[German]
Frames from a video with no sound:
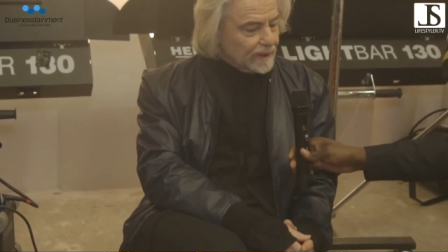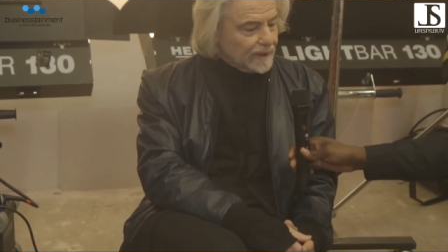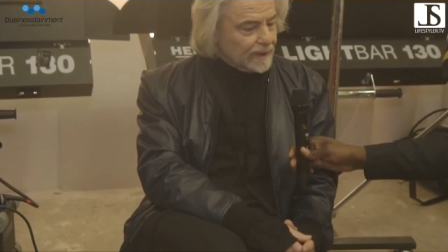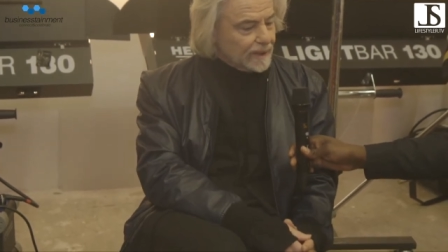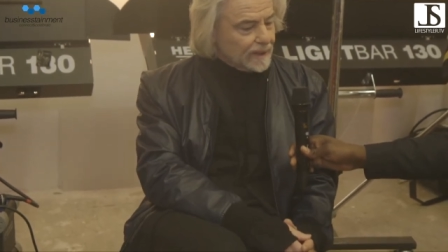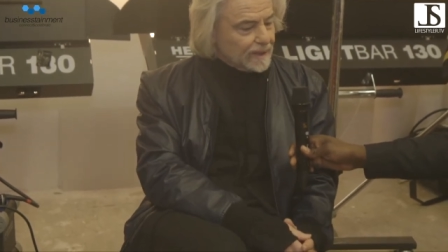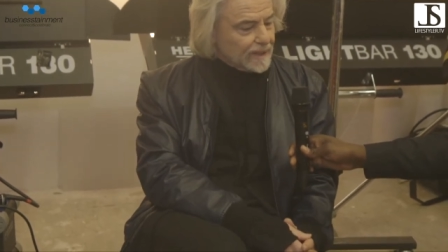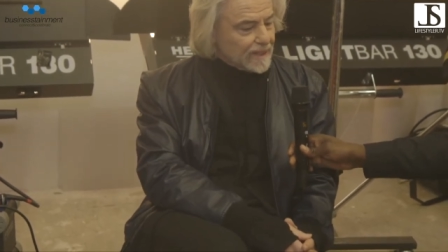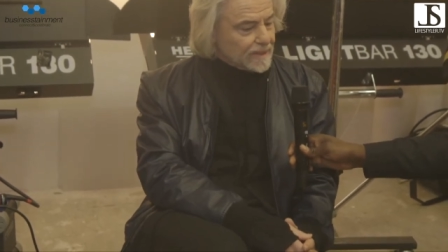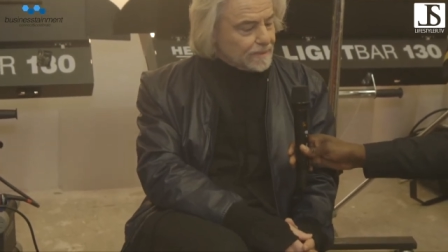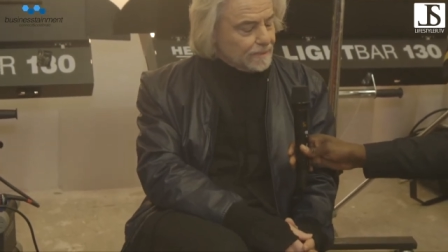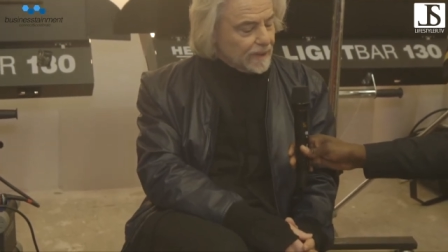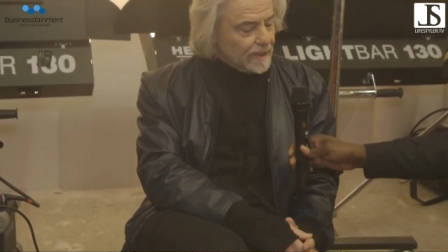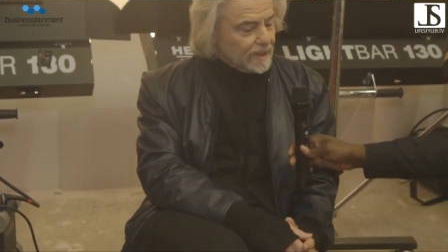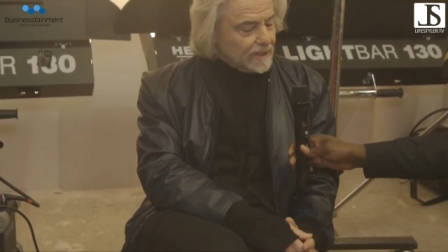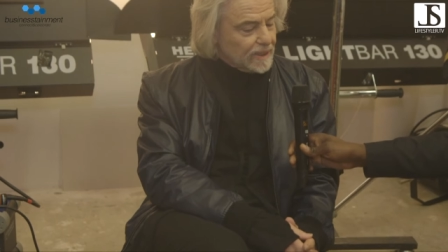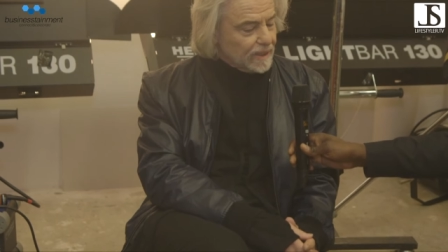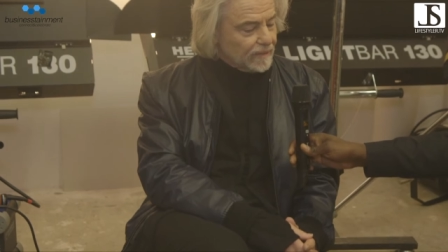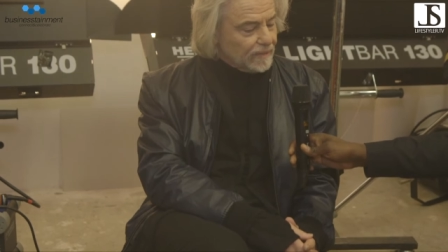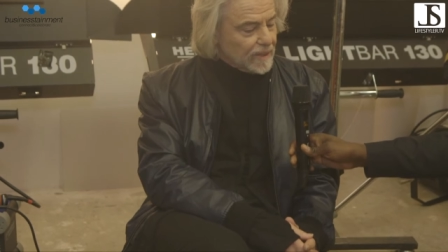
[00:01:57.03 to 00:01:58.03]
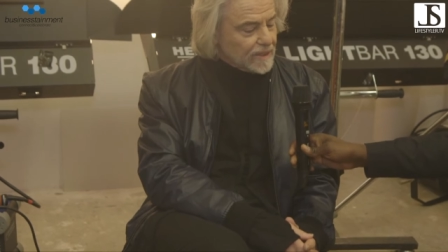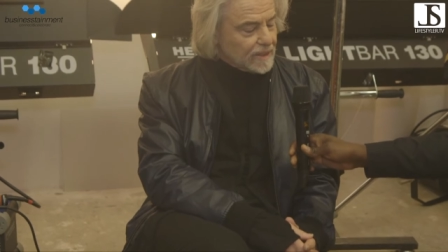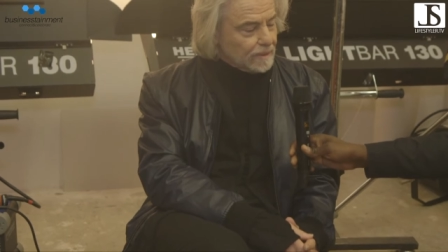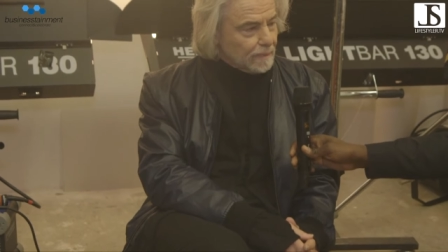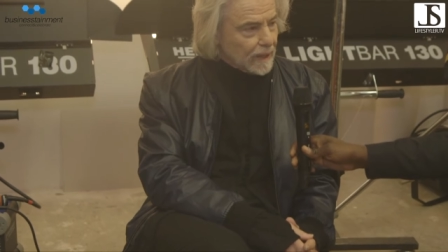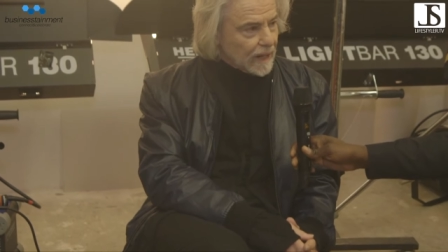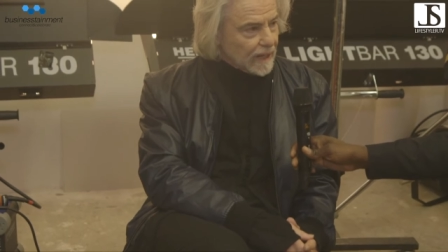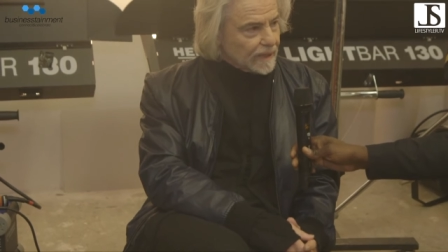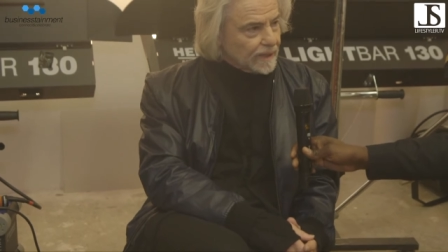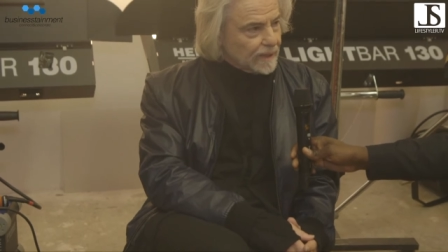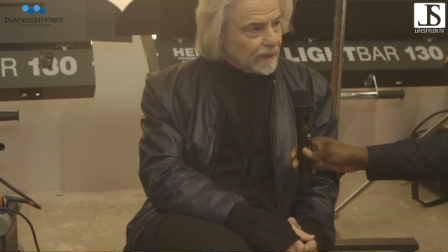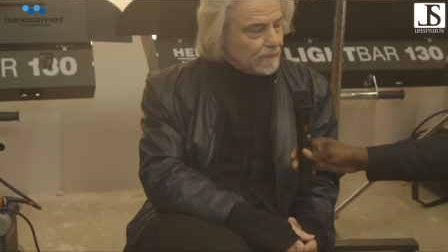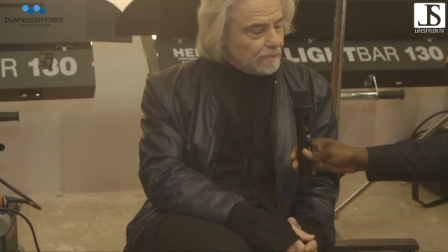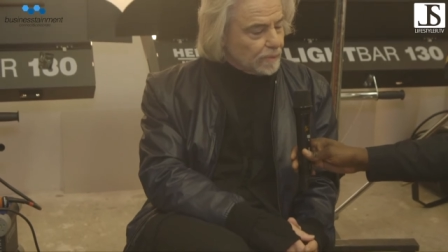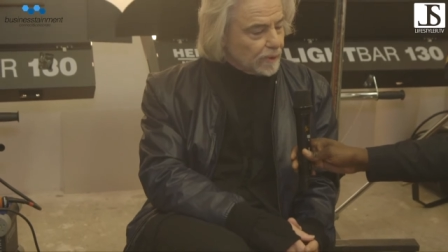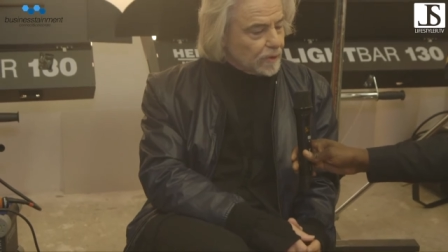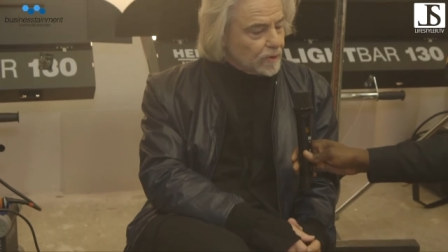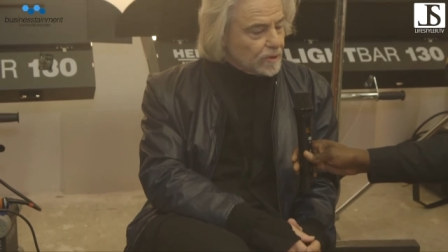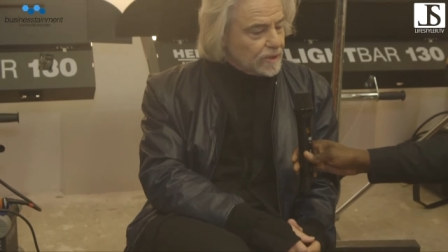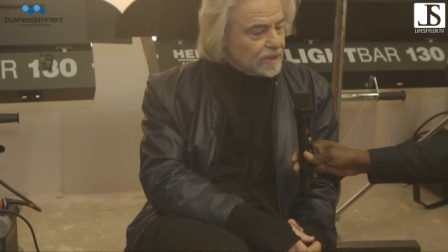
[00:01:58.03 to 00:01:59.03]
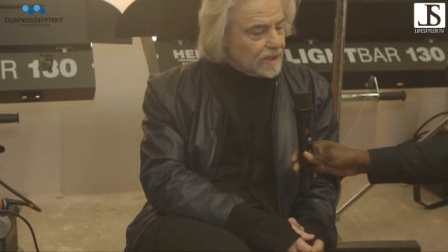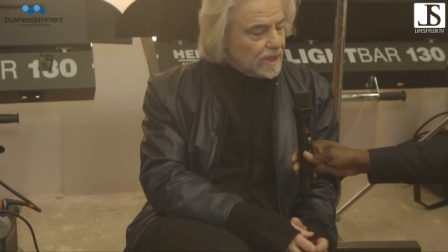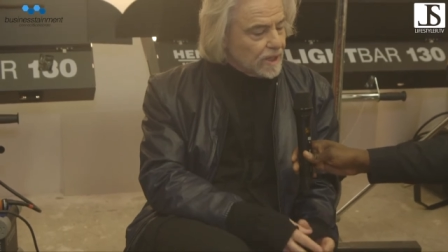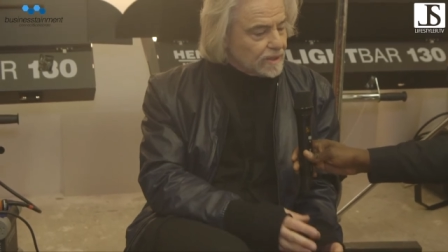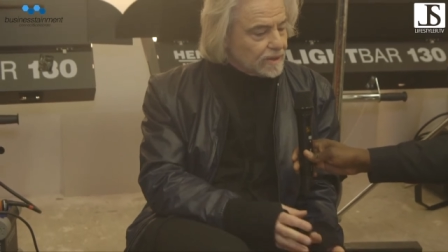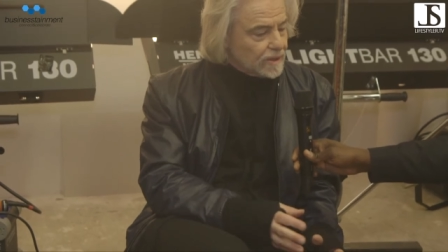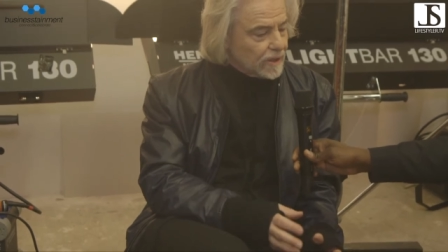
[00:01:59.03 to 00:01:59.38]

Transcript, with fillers: Äh, dass man nicht irgendwelche Marken reproduziert,